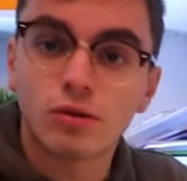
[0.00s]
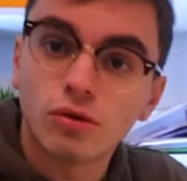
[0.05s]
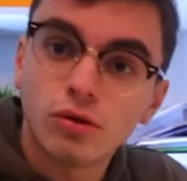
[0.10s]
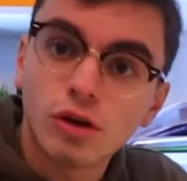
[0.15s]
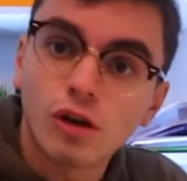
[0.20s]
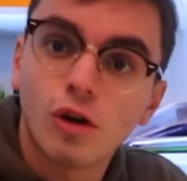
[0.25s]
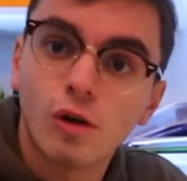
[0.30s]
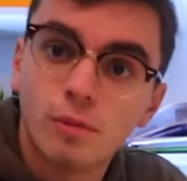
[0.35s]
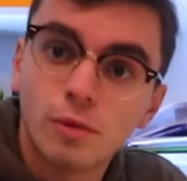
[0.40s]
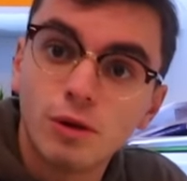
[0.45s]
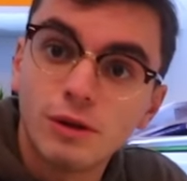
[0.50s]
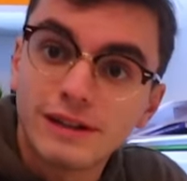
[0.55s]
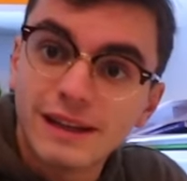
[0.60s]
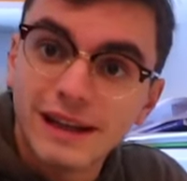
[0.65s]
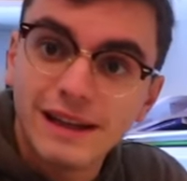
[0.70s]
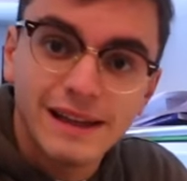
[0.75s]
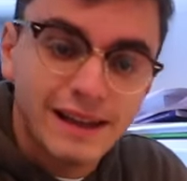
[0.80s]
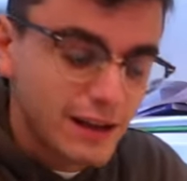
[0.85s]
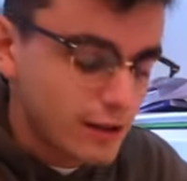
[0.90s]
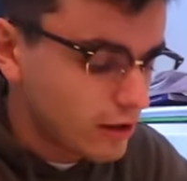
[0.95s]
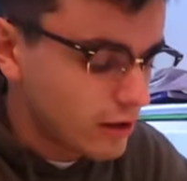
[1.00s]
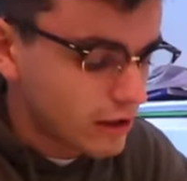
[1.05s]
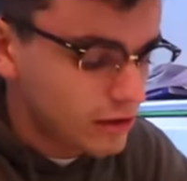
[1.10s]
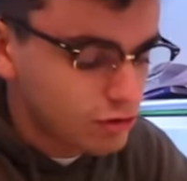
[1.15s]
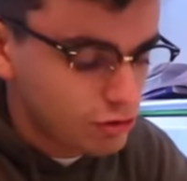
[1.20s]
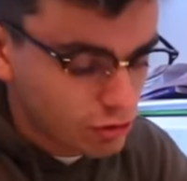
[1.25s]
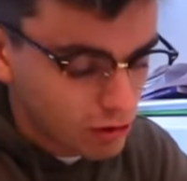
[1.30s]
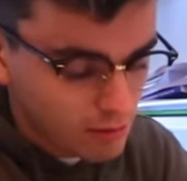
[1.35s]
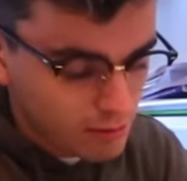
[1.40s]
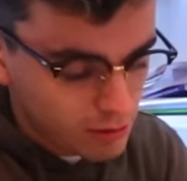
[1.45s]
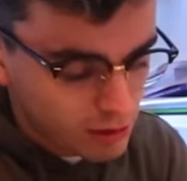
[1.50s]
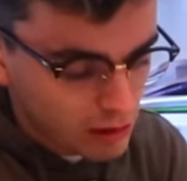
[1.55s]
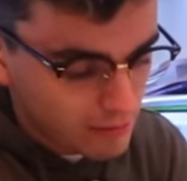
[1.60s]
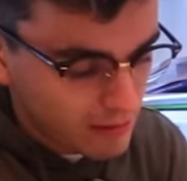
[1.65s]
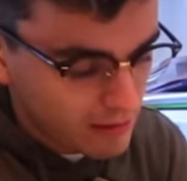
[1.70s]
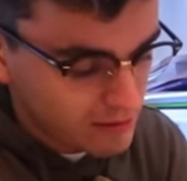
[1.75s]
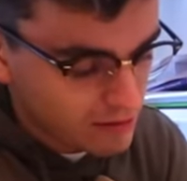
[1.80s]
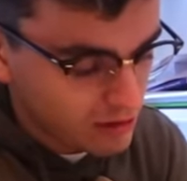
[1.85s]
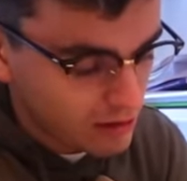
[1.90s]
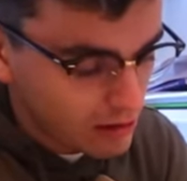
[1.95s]
non trovo più il taglierino arancione
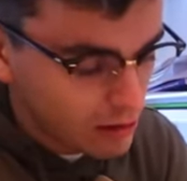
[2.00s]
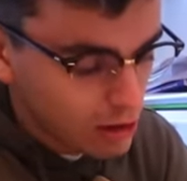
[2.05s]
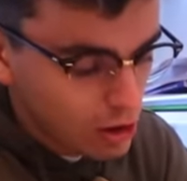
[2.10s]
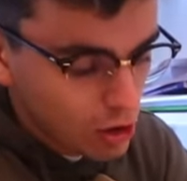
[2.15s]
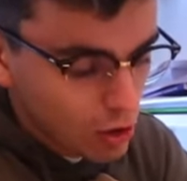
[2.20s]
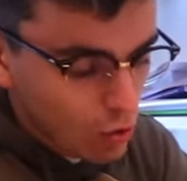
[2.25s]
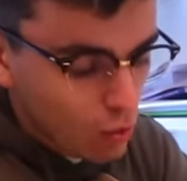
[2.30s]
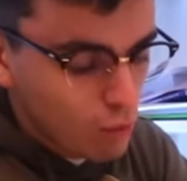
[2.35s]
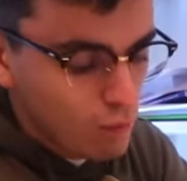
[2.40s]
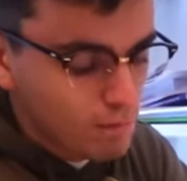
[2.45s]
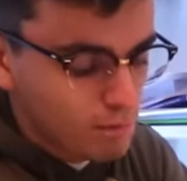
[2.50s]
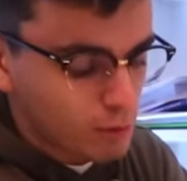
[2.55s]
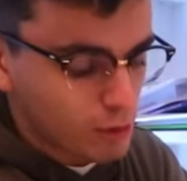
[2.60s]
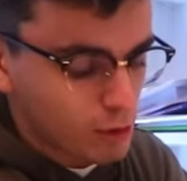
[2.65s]
Potrebbe essere un